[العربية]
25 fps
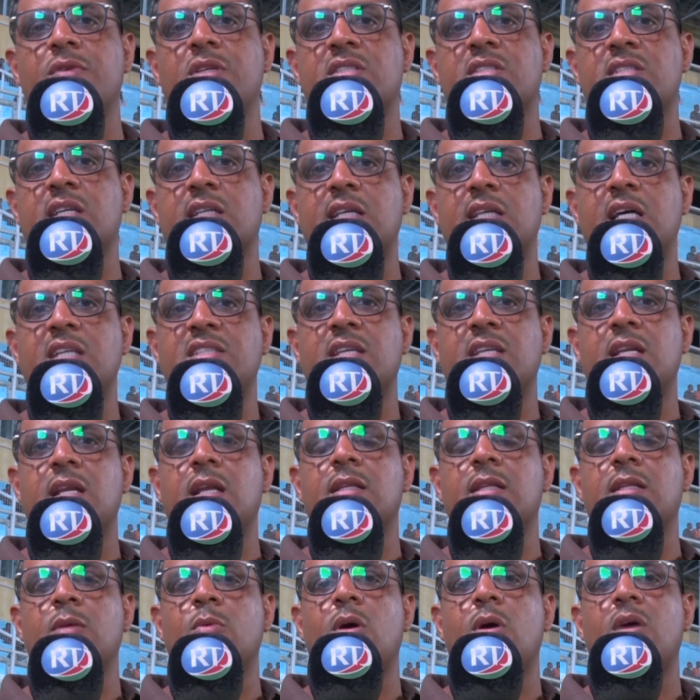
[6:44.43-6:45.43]
كوفيد
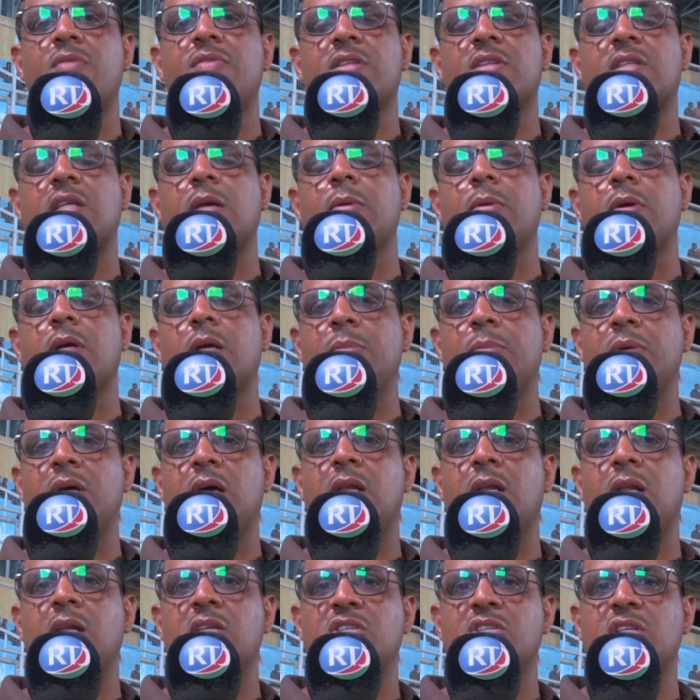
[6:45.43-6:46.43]
19 التي وقفت
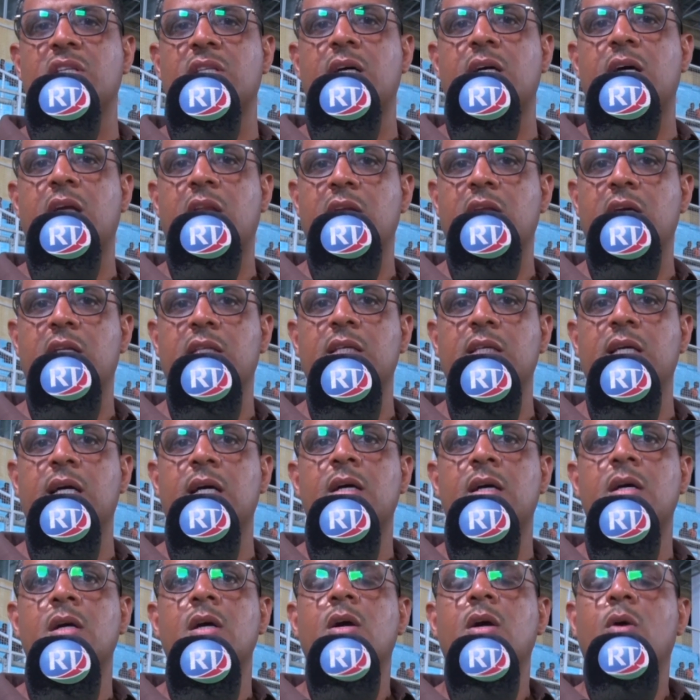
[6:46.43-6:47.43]
جميع الأنشطة
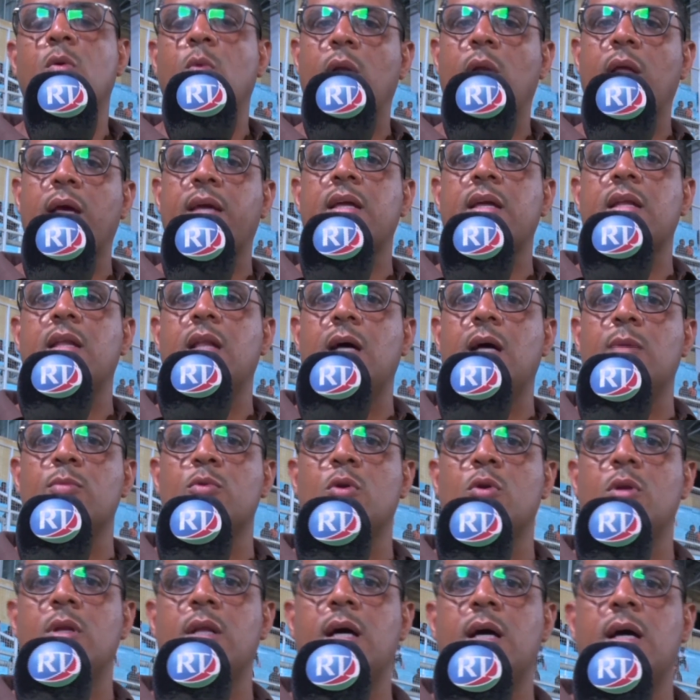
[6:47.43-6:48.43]
الرياضية ولكن
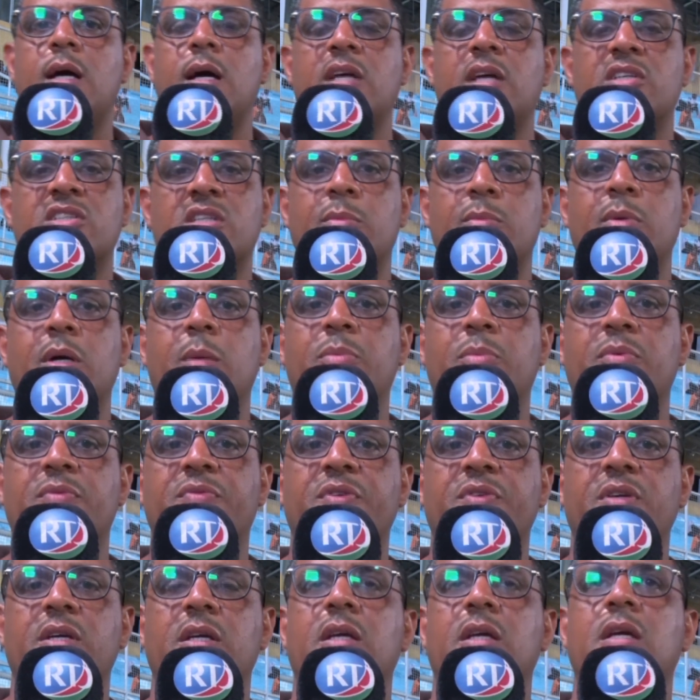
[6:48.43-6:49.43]
الحمد لله
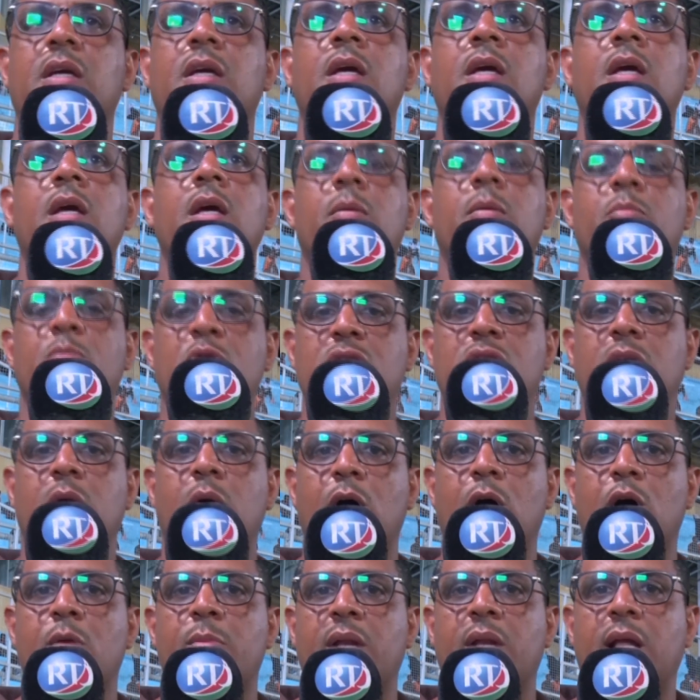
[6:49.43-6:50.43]
الشباب في
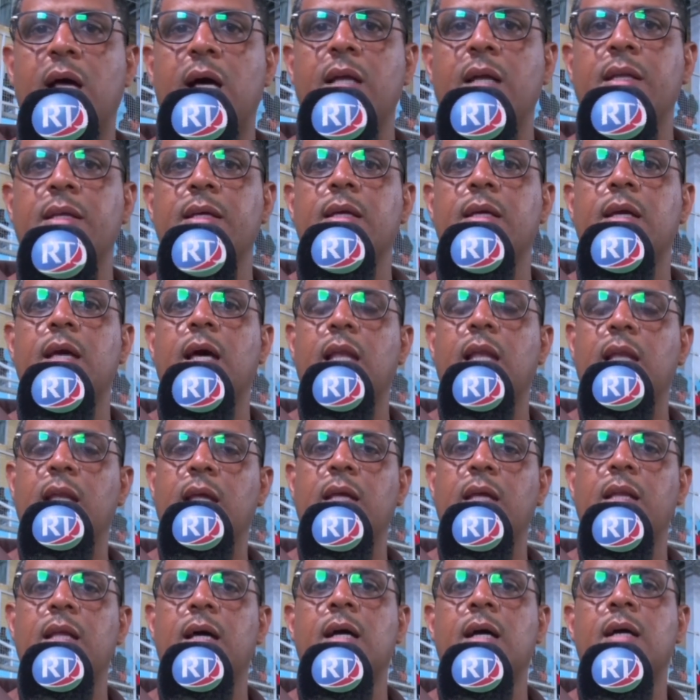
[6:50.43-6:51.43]
مستواهم
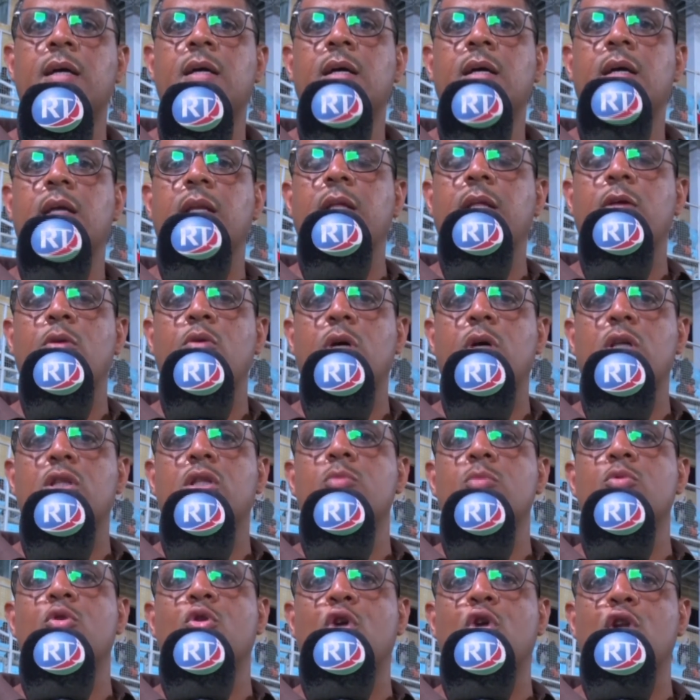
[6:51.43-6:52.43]
العالي الليلة
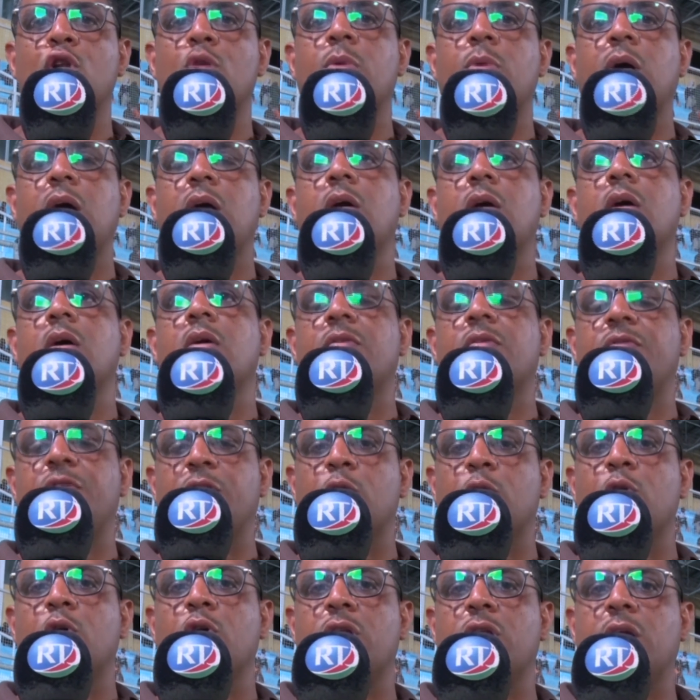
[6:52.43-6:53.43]
ليقدموا كل ما
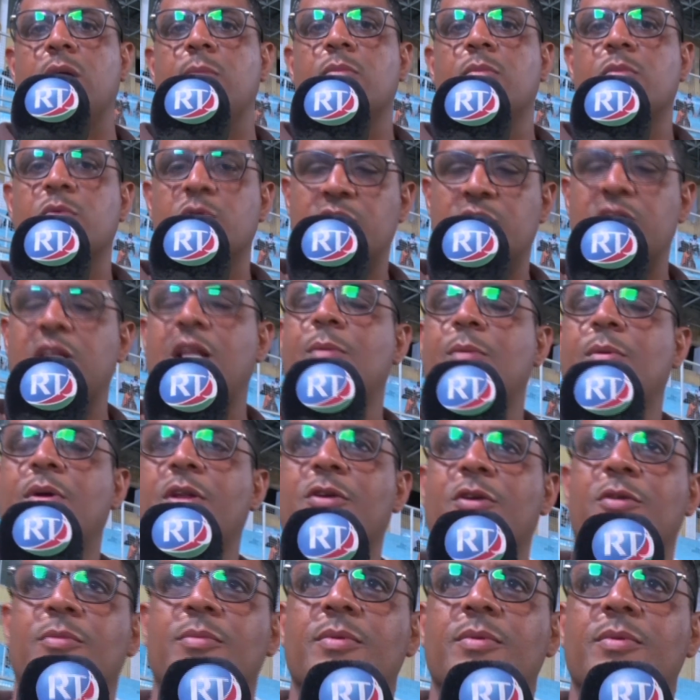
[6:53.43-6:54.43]
في جهدهم
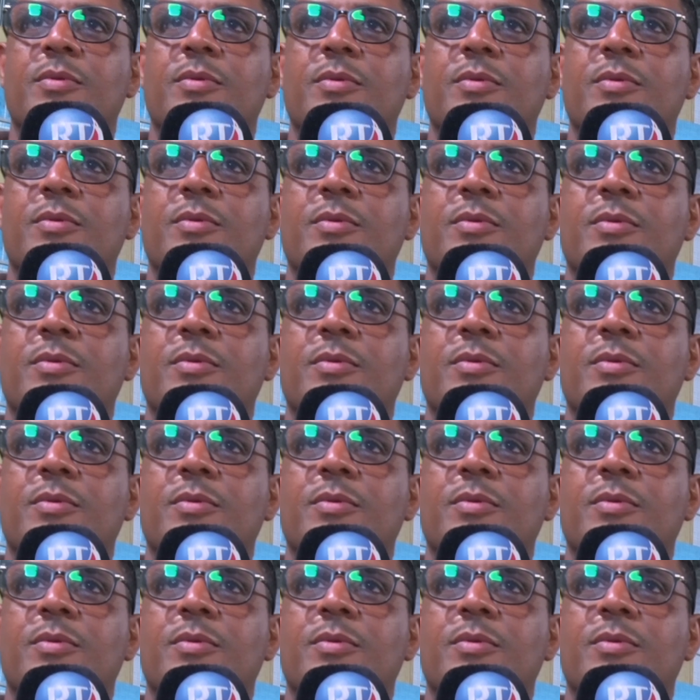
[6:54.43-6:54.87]
السلام عليكم